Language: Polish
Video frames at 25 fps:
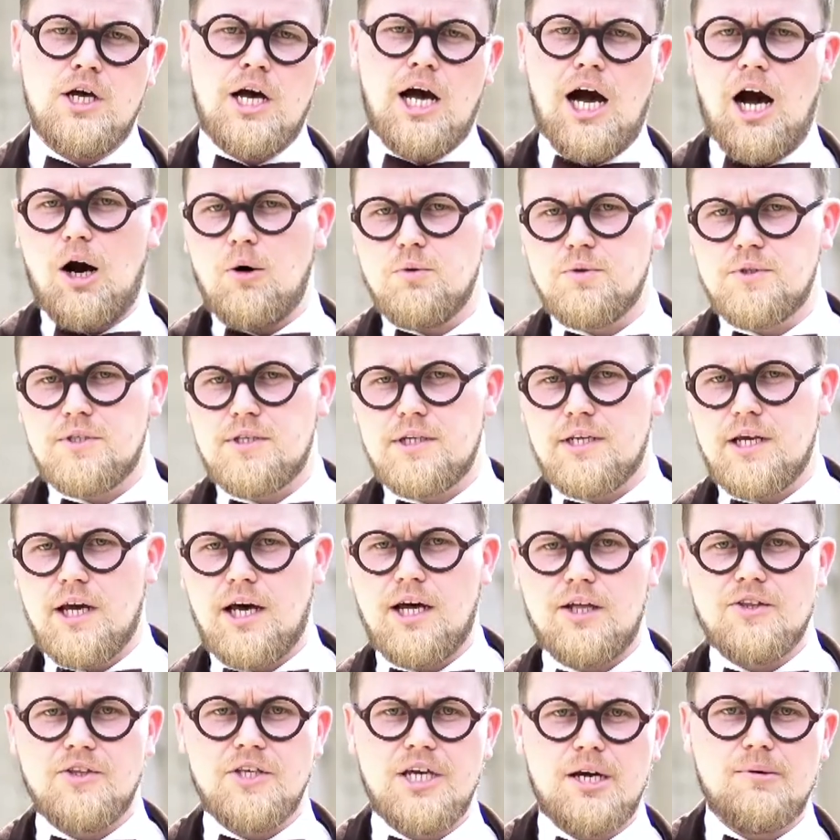
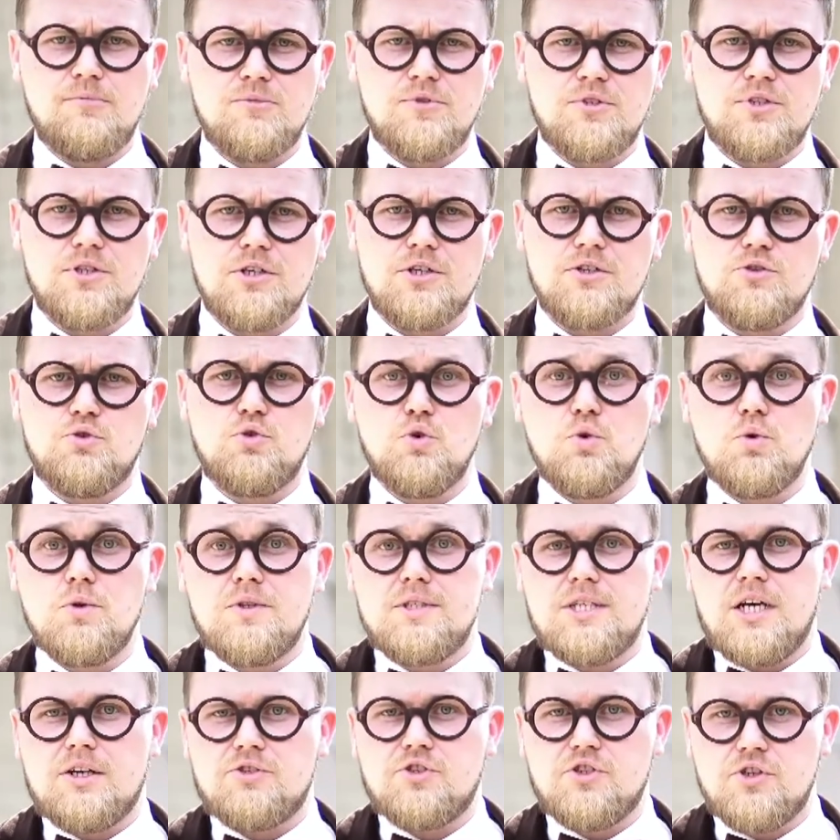Austria, Niemcy,
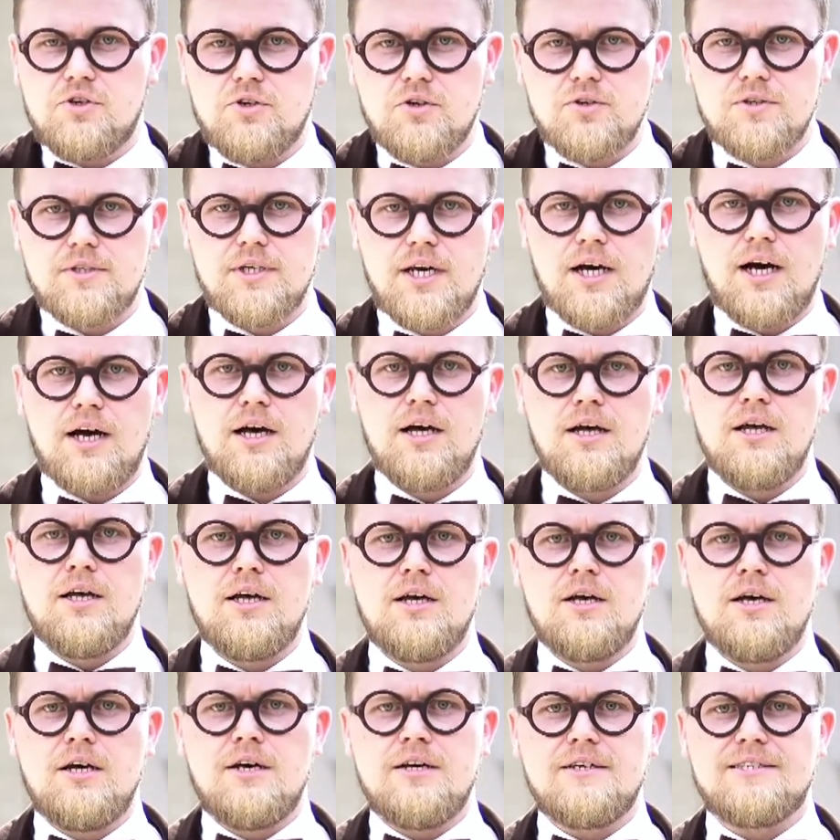Turcja czy Rosja
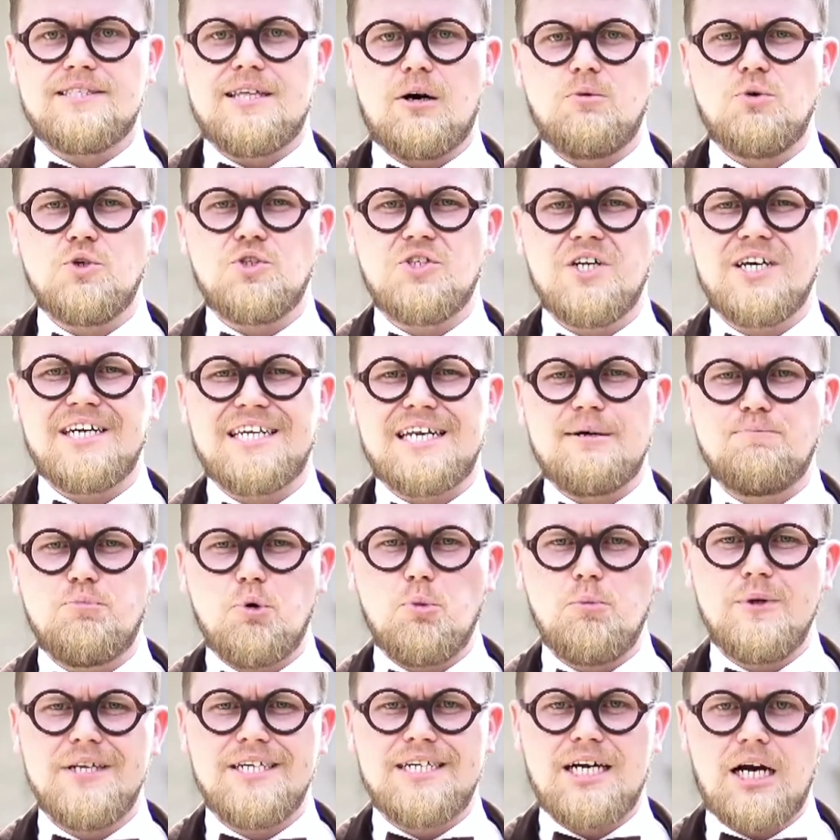stały się
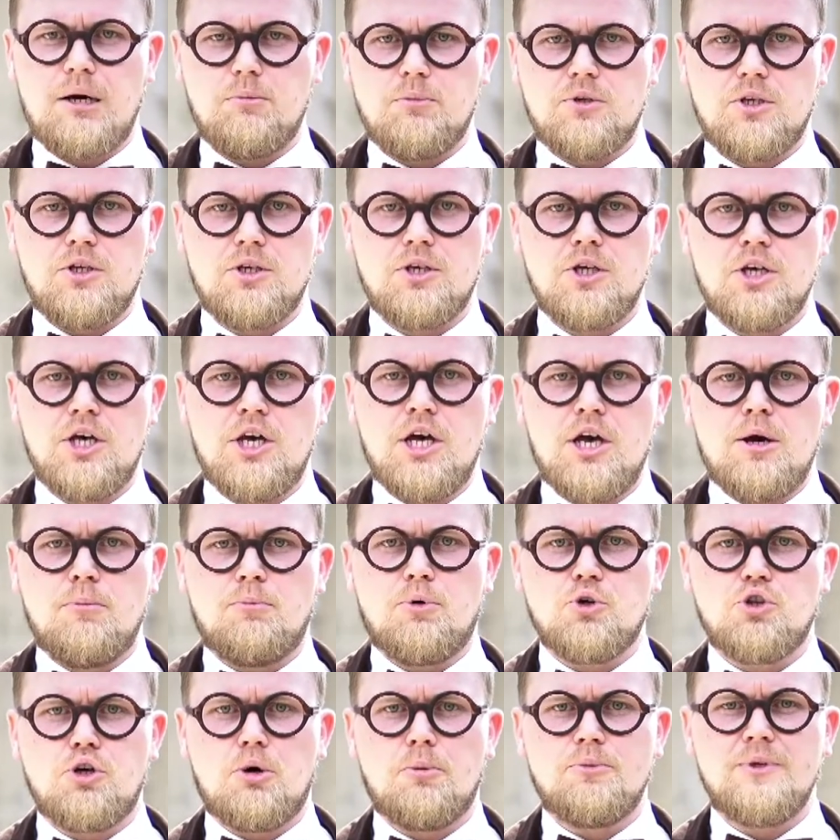republikami,
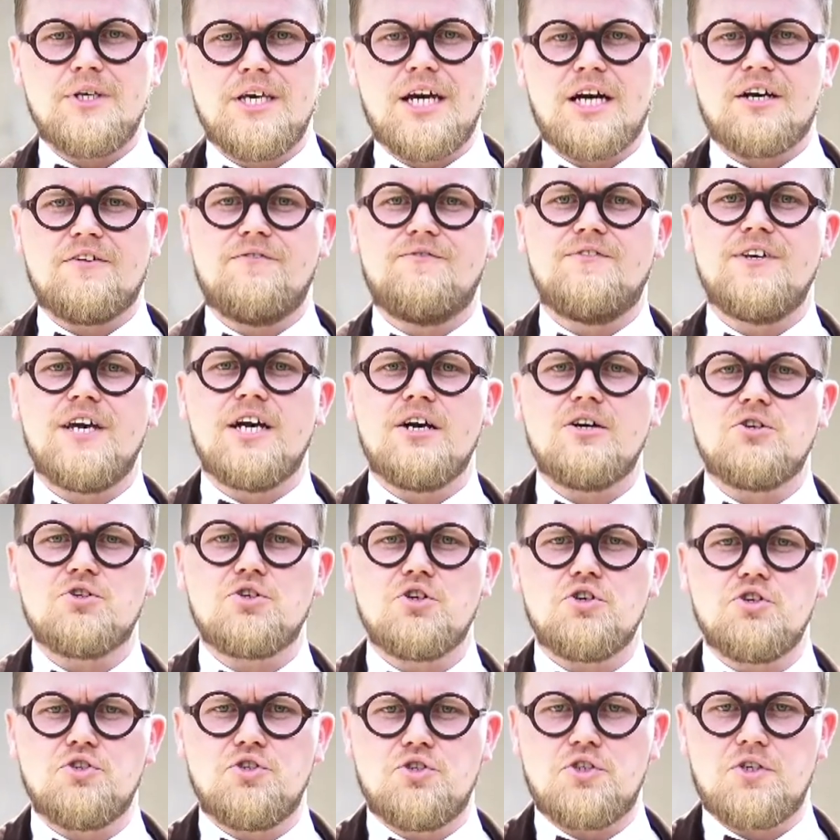podobnie jak
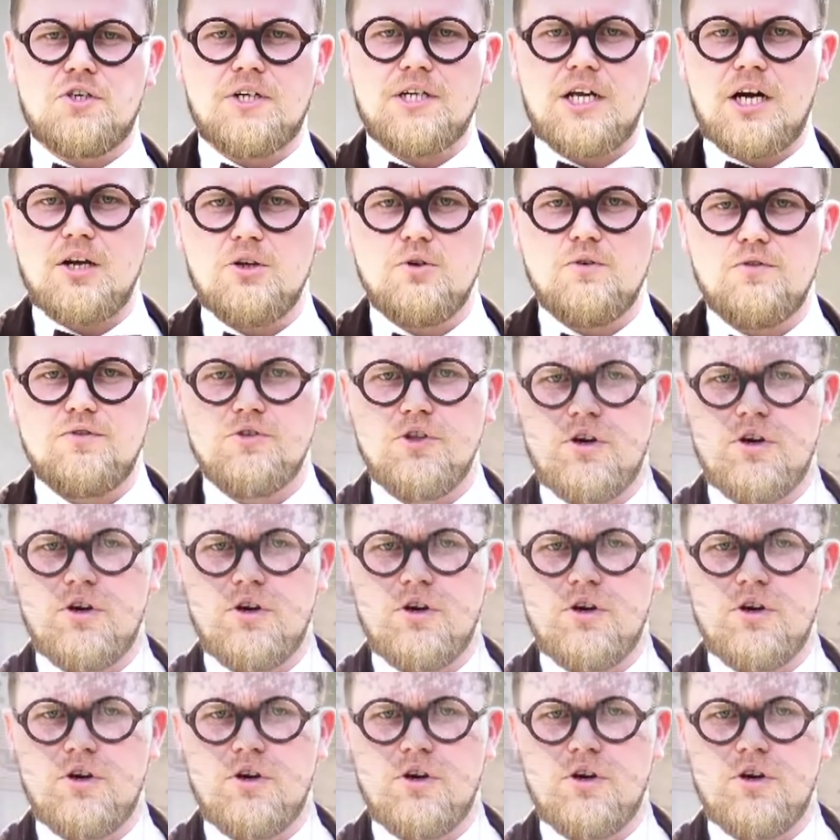większość krajów